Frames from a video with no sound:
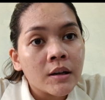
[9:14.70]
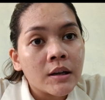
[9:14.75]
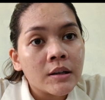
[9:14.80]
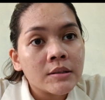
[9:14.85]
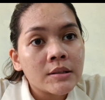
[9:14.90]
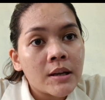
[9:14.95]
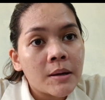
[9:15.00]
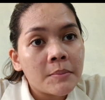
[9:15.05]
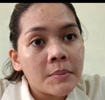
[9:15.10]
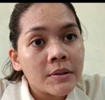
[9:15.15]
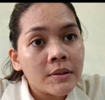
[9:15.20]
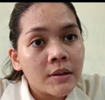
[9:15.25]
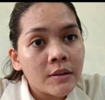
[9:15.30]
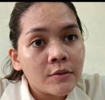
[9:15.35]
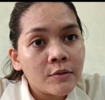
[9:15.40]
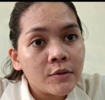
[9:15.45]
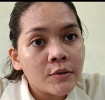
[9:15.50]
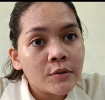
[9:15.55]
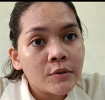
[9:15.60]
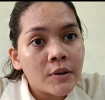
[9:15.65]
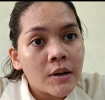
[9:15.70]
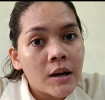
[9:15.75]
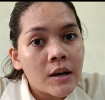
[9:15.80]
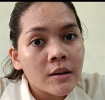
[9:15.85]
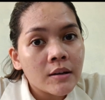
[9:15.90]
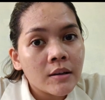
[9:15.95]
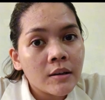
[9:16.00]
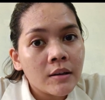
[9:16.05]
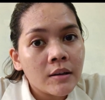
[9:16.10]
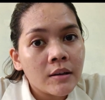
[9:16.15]
kasama na dun yung
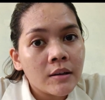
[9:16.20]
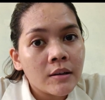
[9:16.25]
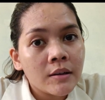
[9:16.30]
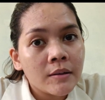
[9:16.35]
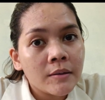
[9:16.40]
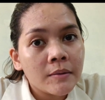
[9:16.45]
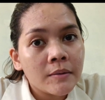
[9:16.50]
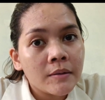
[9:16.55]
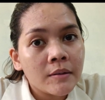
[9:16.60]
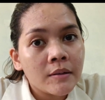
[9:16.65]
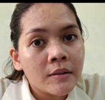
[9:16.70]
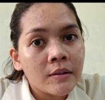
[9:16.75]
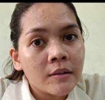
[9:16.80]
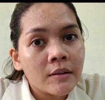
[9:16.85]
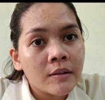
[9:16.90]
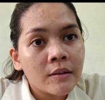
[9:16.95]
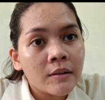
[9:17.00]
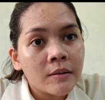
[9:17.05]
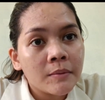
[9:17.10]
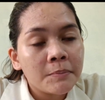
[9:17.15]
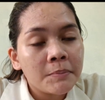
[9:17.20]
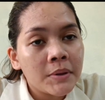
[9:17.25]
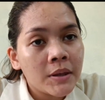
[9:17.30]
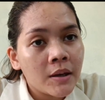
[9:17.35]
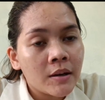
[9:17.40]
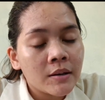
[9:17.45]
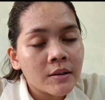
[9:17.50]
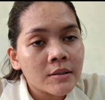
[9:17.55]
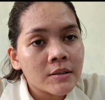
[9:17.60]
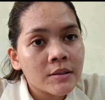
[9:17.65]
aking
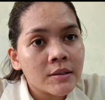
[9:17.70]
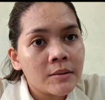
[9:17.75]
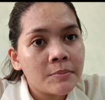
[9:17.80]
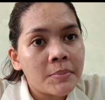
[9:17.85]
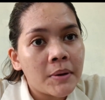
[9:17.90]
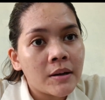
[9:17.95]
PRC